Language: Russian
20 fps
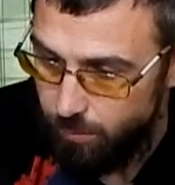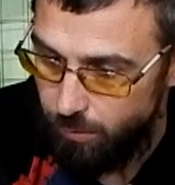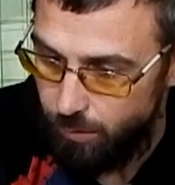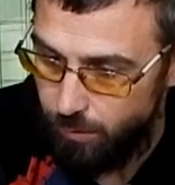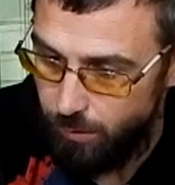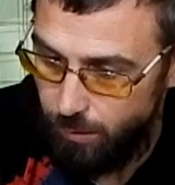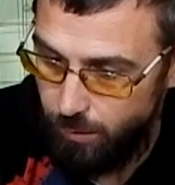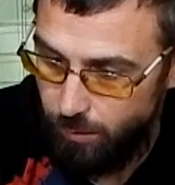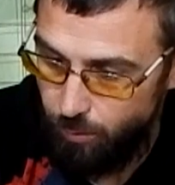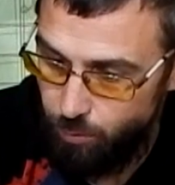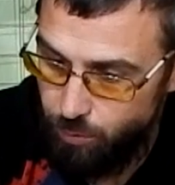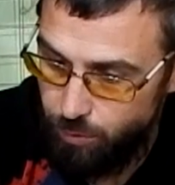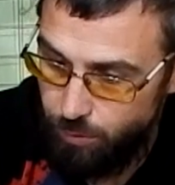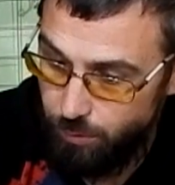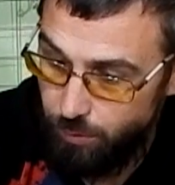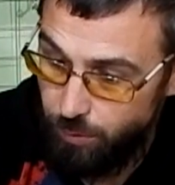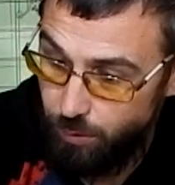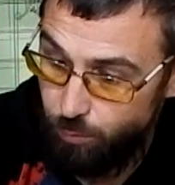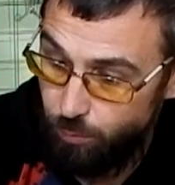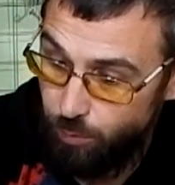Это на
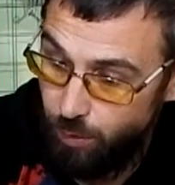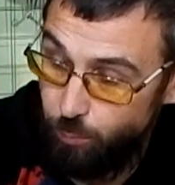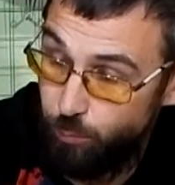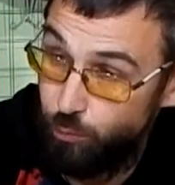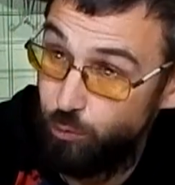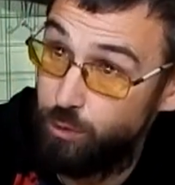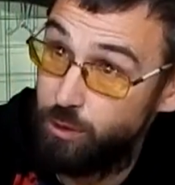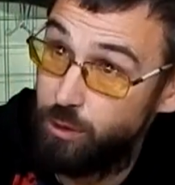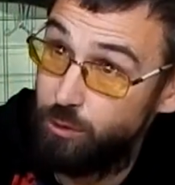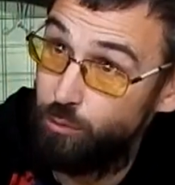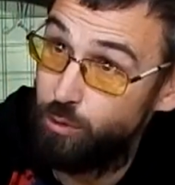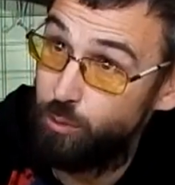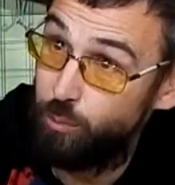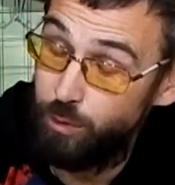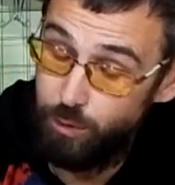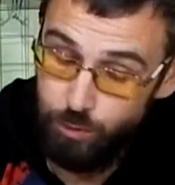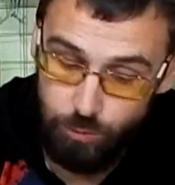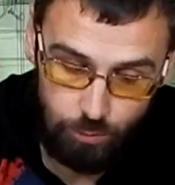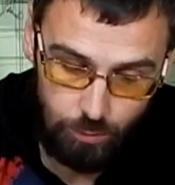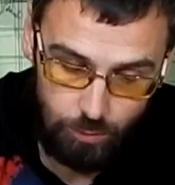усилки у тебя минусовой
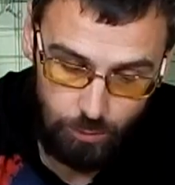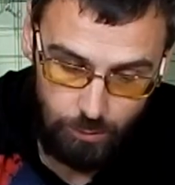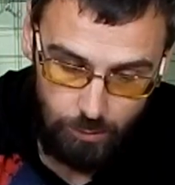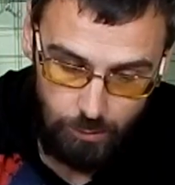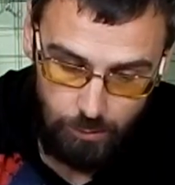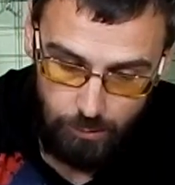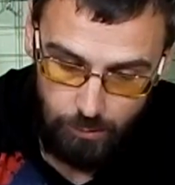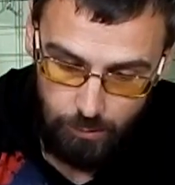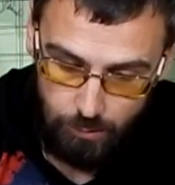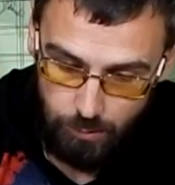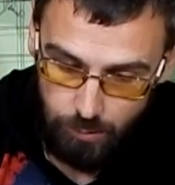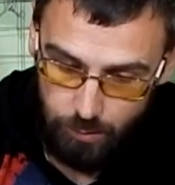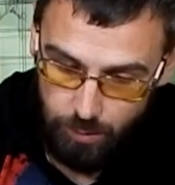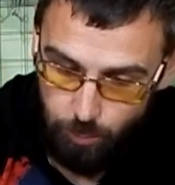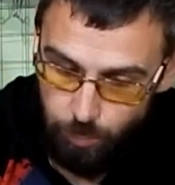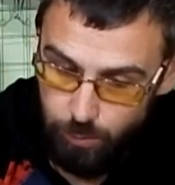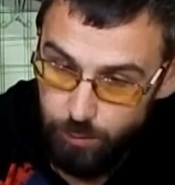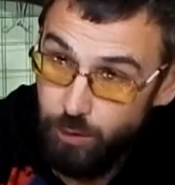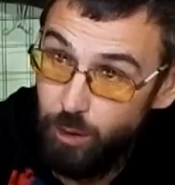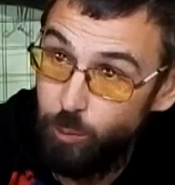пойдет.
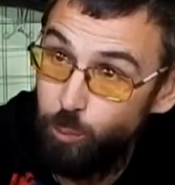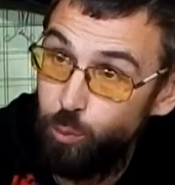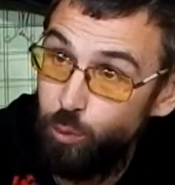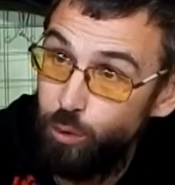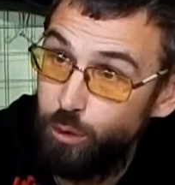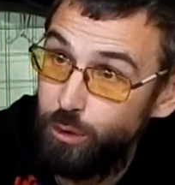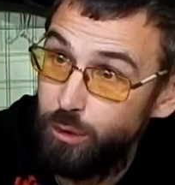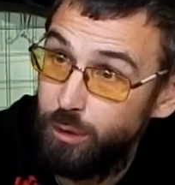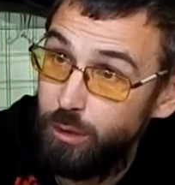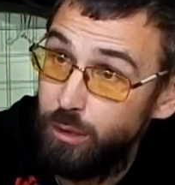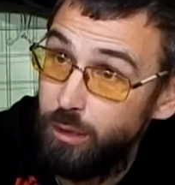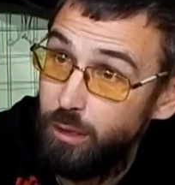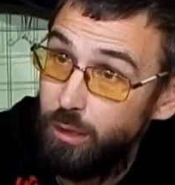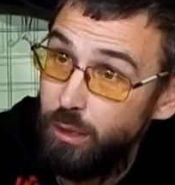Это под капот.